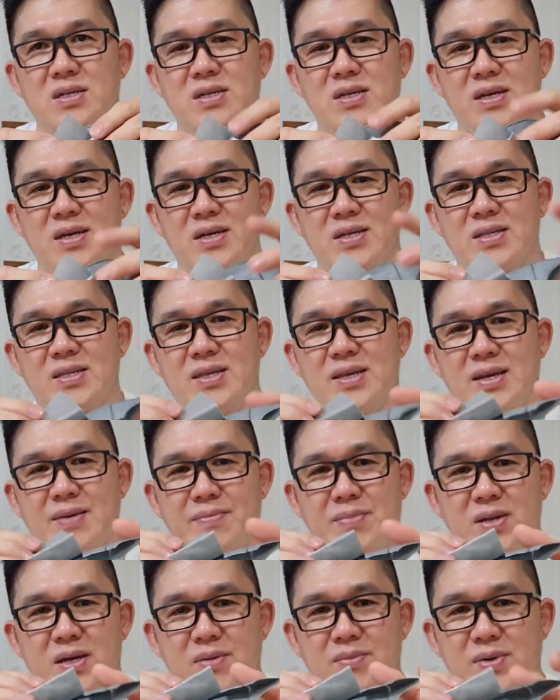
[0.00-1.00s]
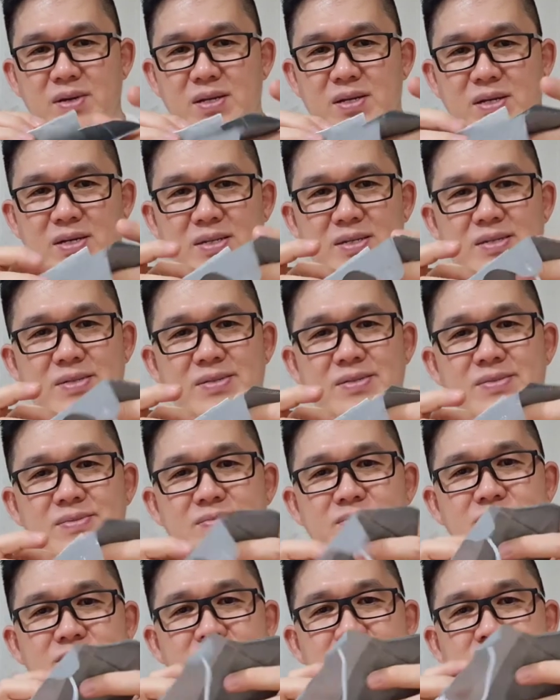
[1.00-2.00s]
Ya, tiga ply benar.
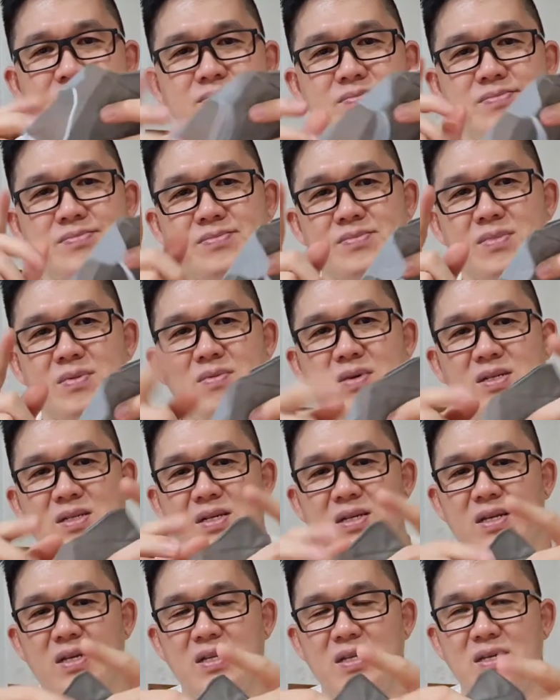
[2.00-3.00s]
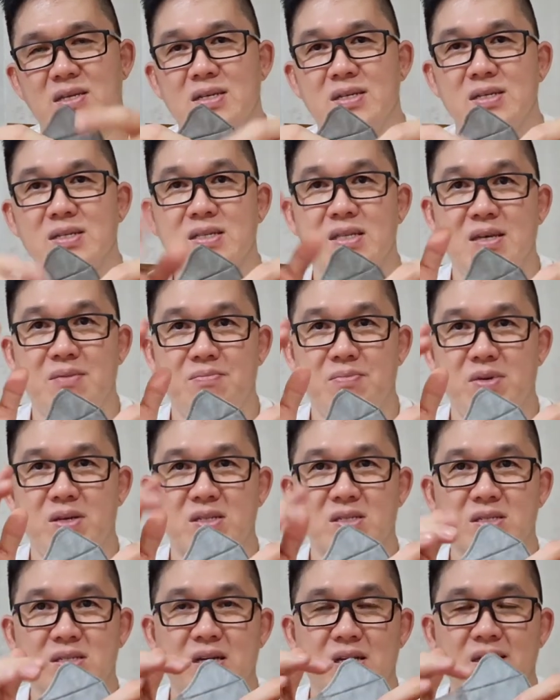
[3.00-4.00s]
Masker ini
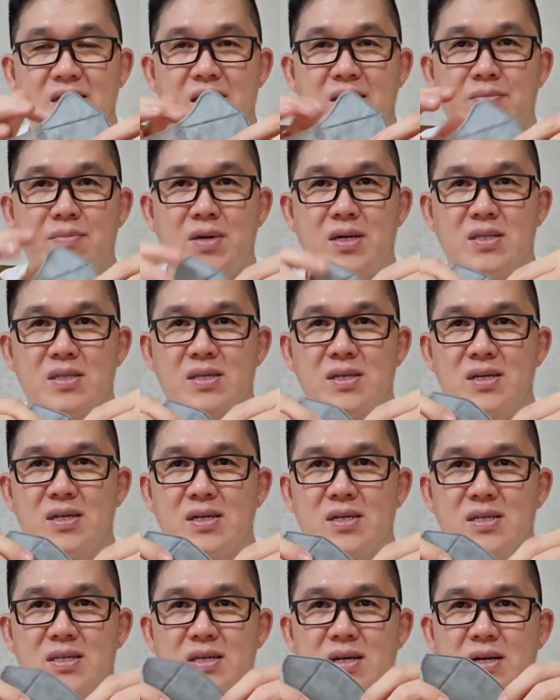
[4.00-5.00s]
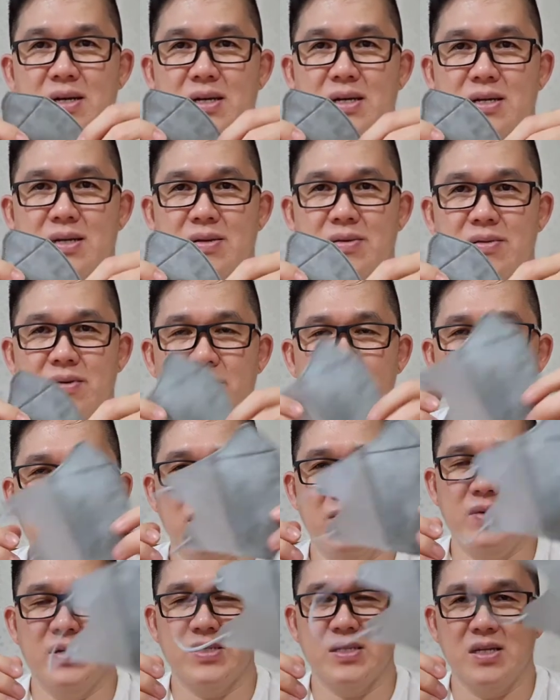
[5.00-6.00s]
tipis dan nyaman ya. Kita oh,
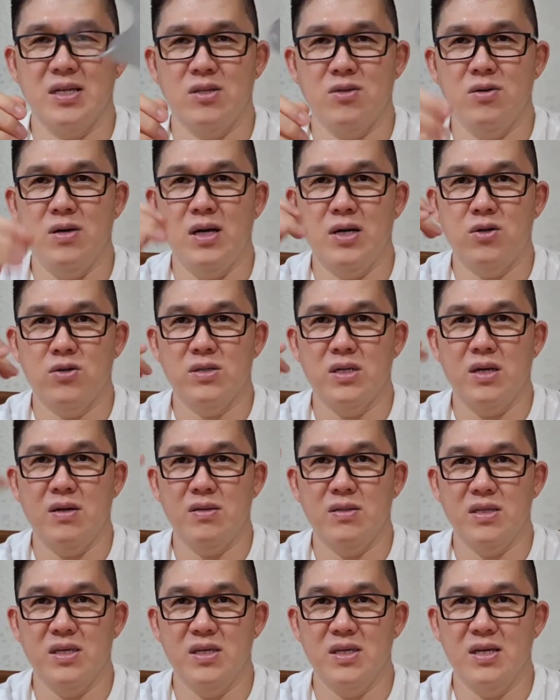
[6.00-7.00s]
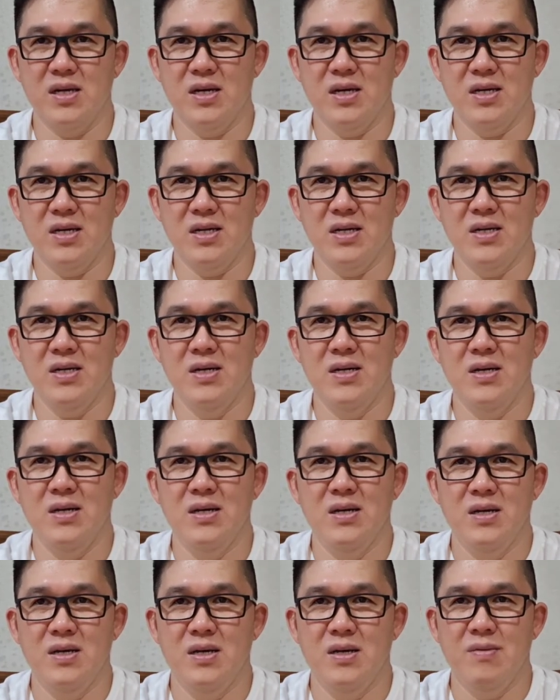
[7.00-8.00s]
memilih masker itu harusnya tiga,
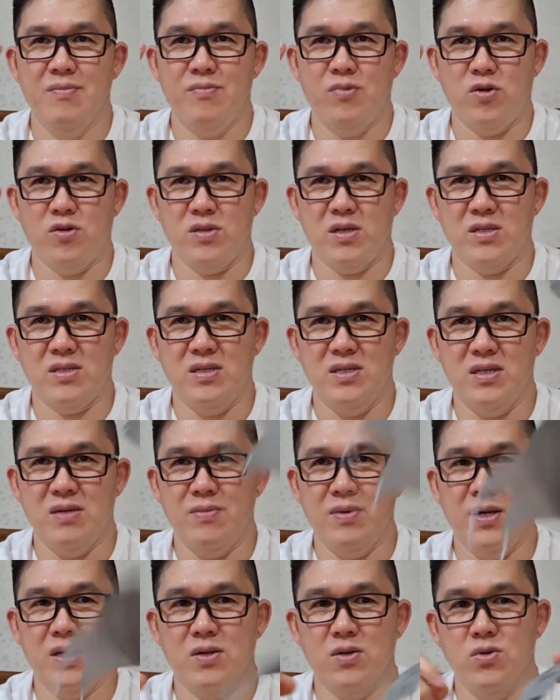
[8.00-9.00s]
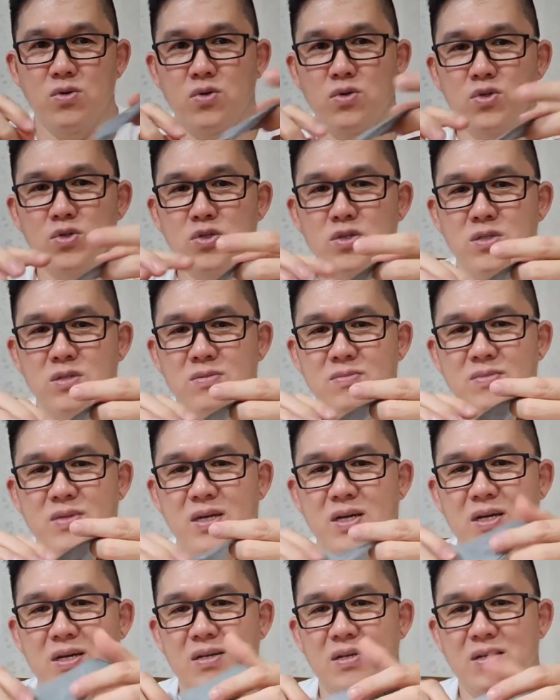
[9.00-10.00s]
proteksinya bagus
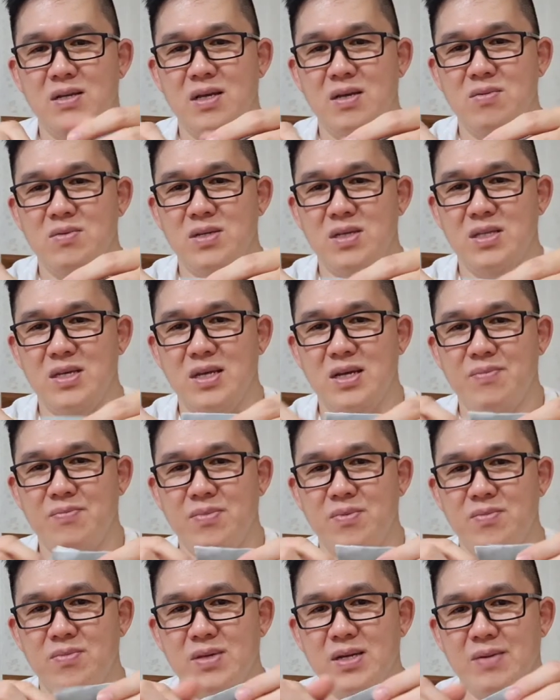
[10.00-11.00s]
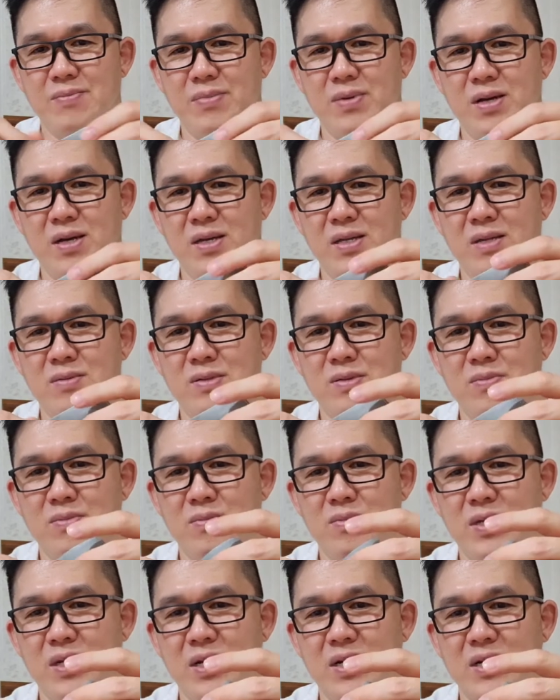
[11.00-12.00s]
ya. Dia bisa tiga tiga ply, dia bisa
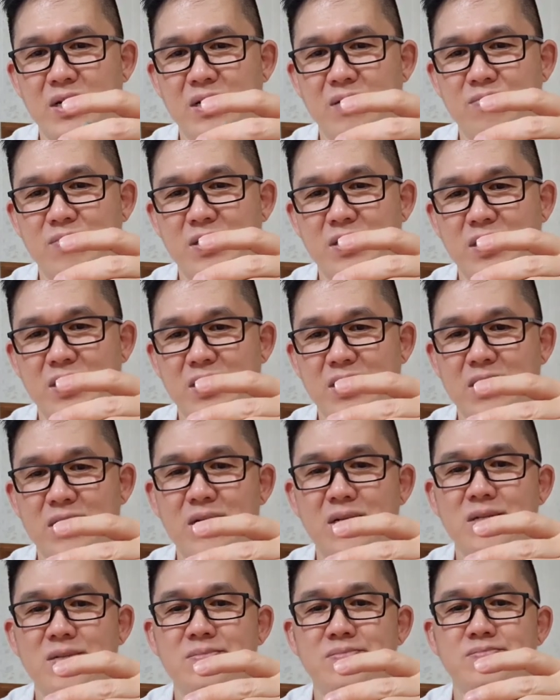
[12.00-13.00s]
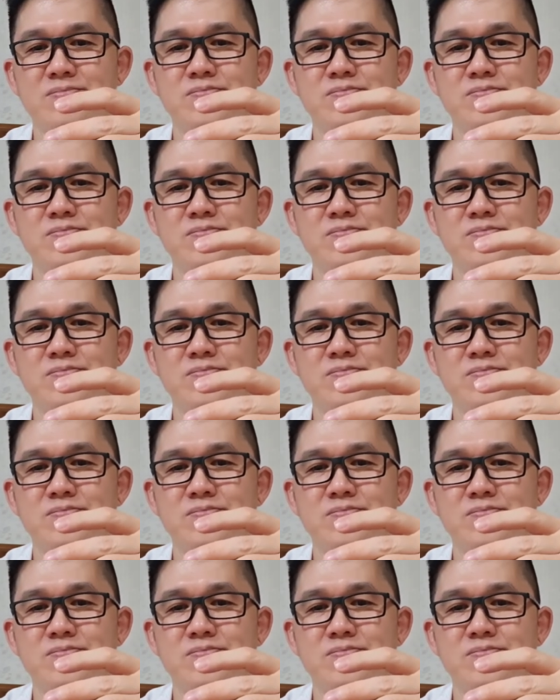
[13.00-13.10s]
menyaring partikel.